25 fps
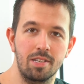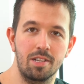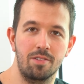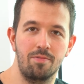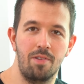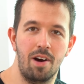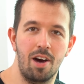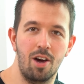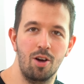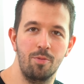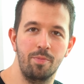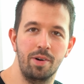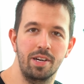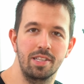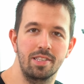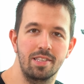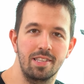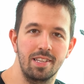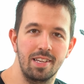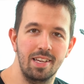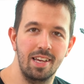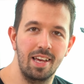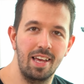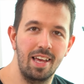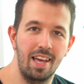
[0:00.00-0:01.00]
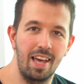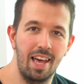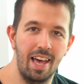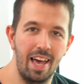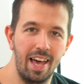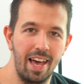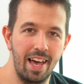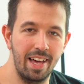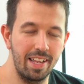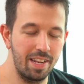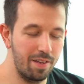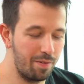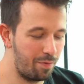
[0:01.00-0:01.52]
Aquarium hatte
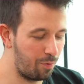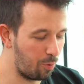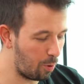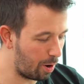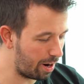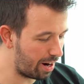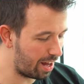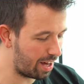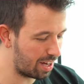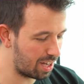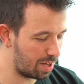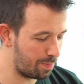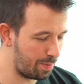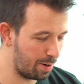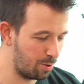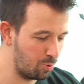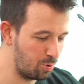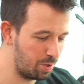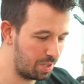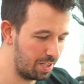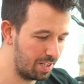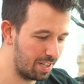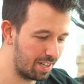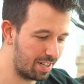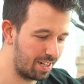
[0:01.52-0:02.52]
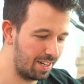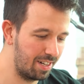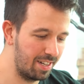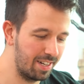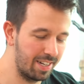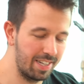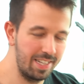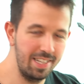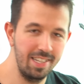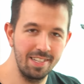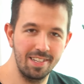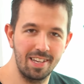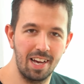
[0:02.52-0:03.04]
eine Vorlage bei uns in der Galerie,